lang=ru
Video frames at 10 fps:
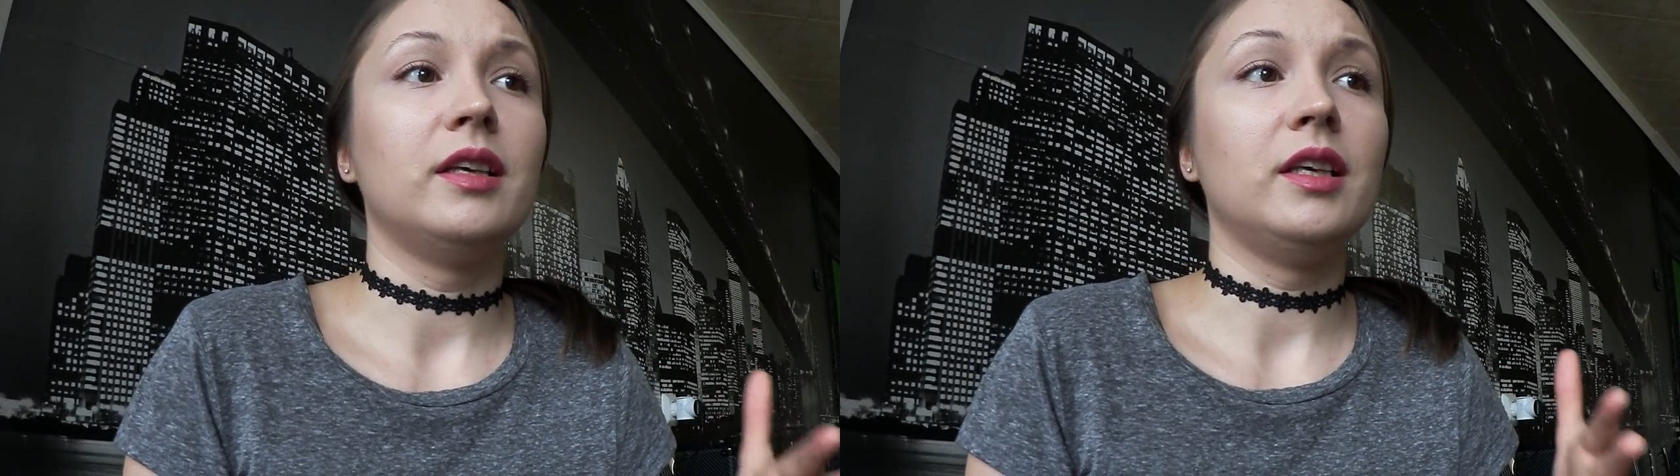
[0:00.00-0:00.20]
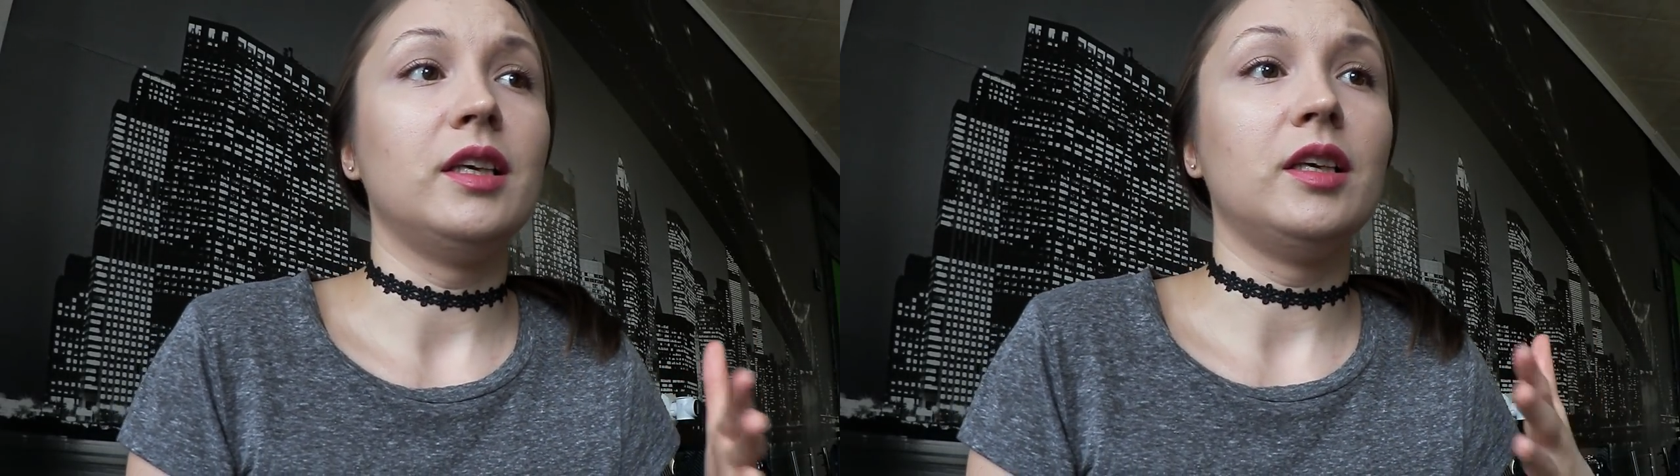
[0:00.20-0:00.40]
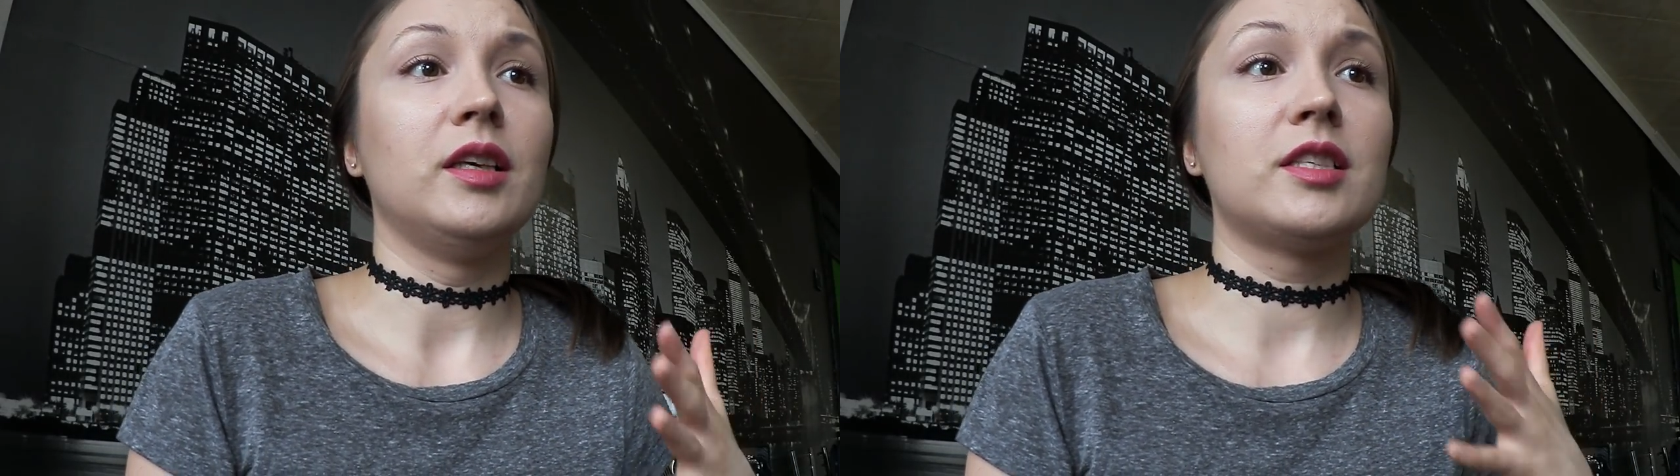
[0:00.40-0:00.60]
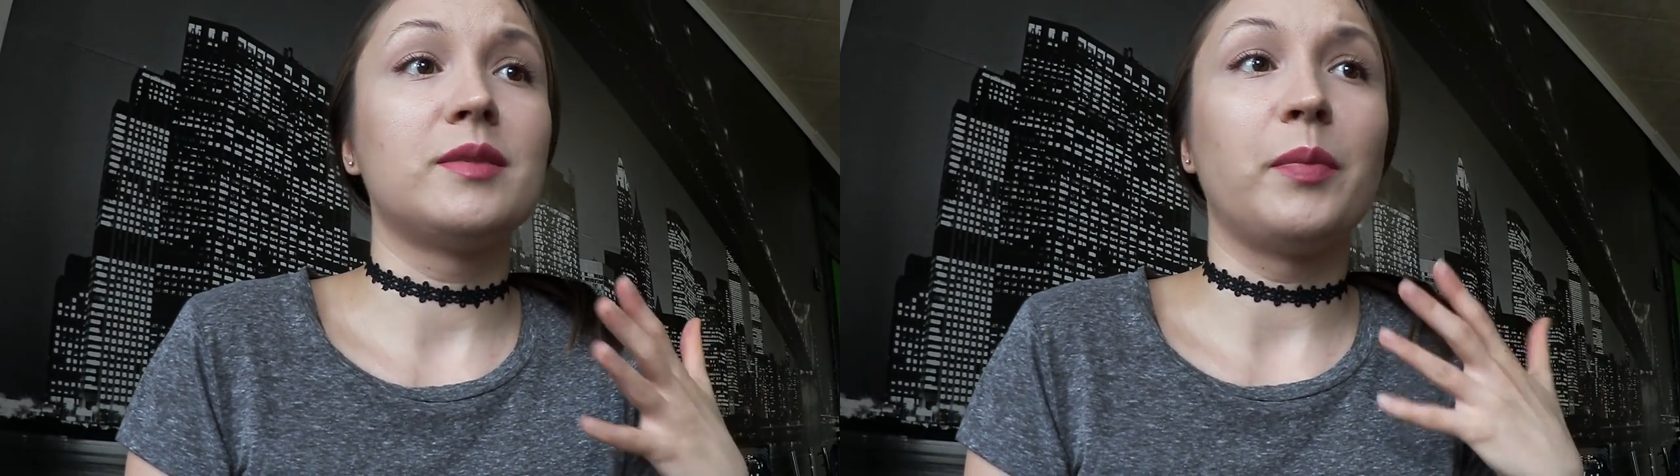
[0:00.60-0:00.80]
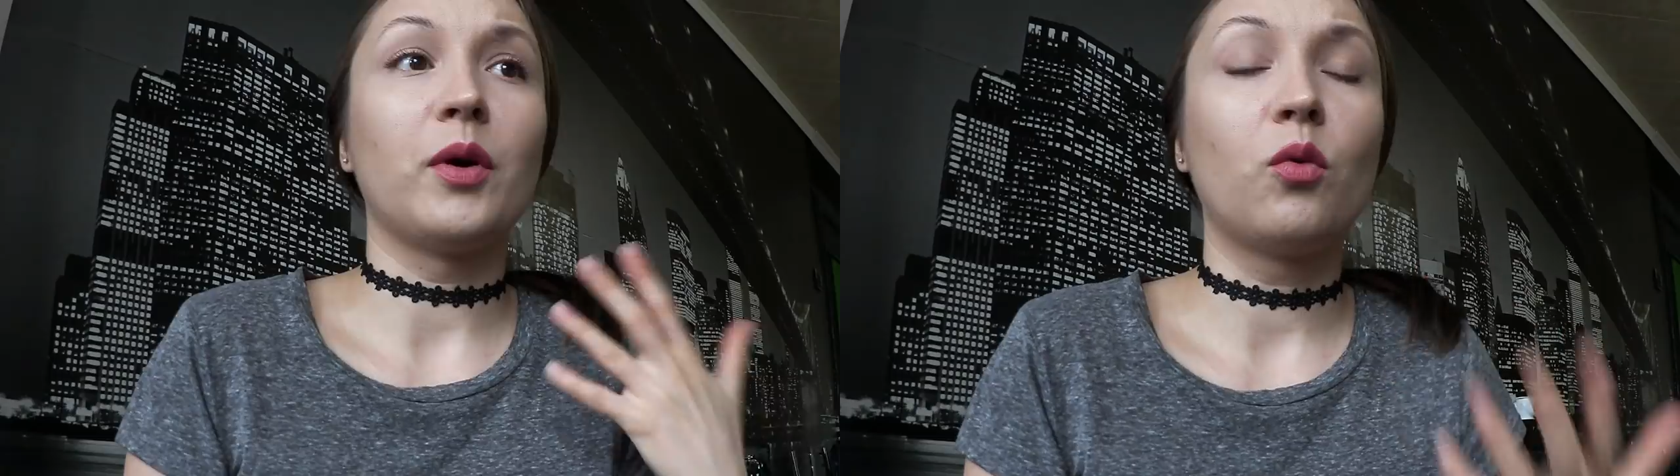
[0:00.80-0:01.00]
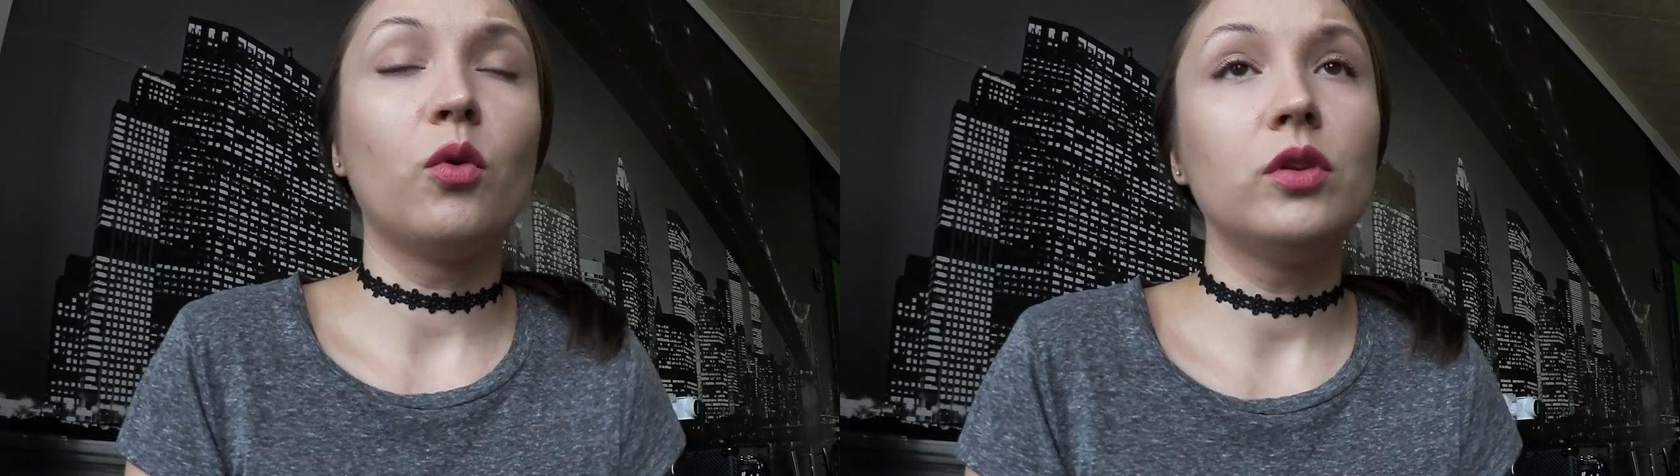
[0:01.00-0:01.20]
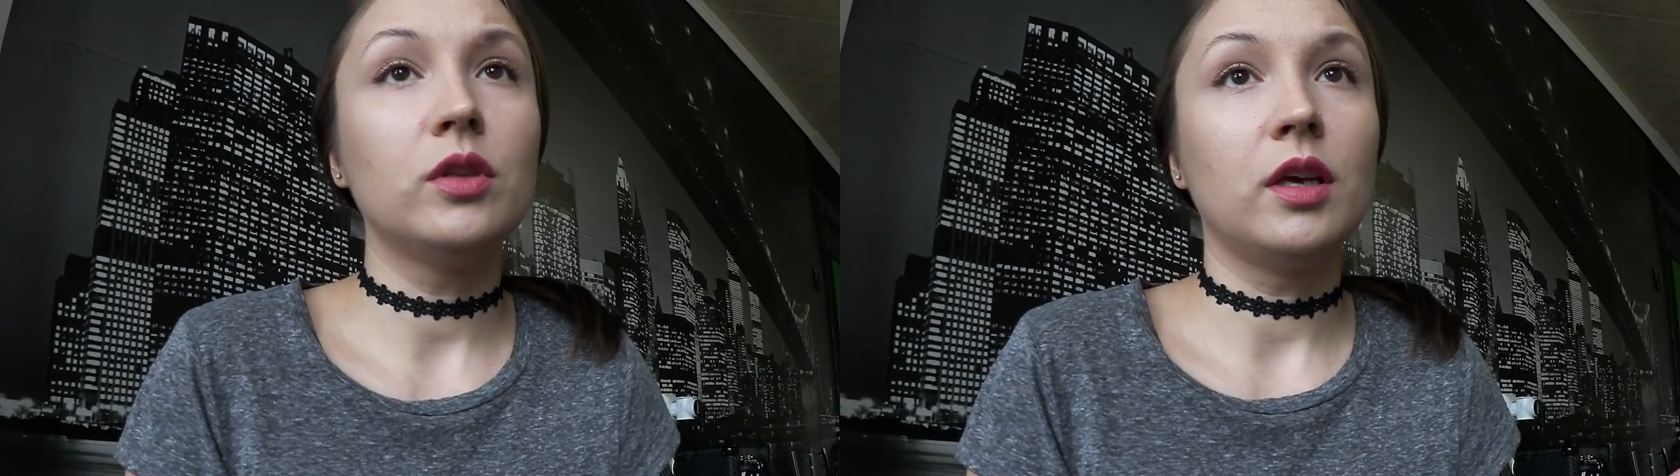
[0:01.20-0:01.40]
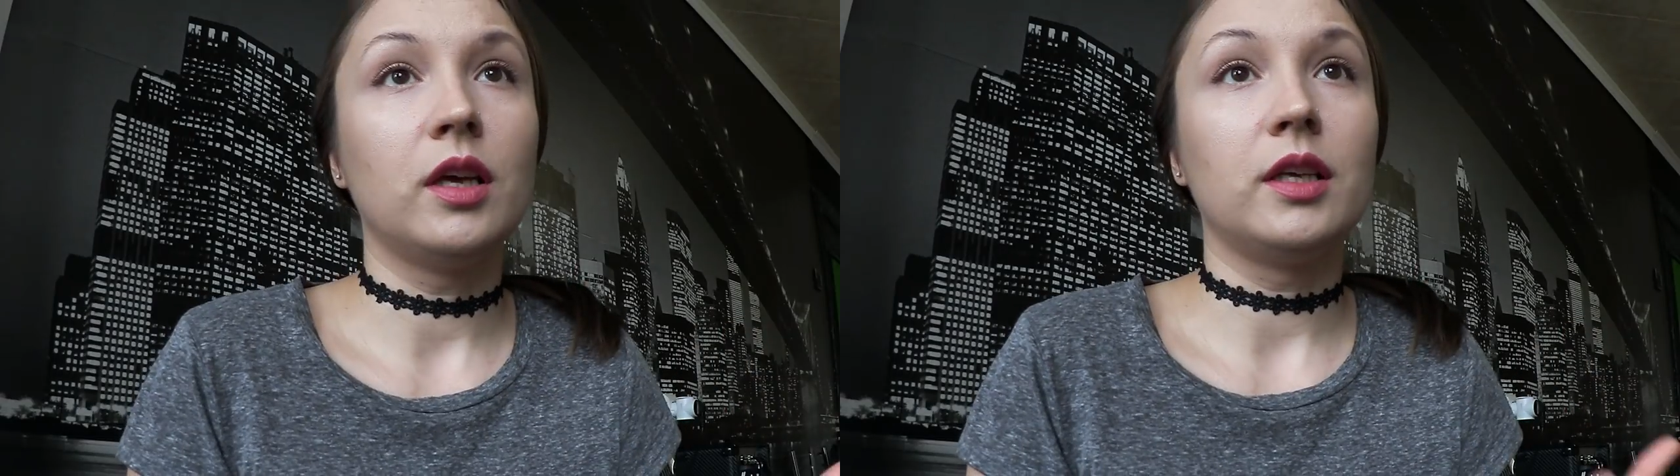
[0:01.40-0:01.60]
и спокойная,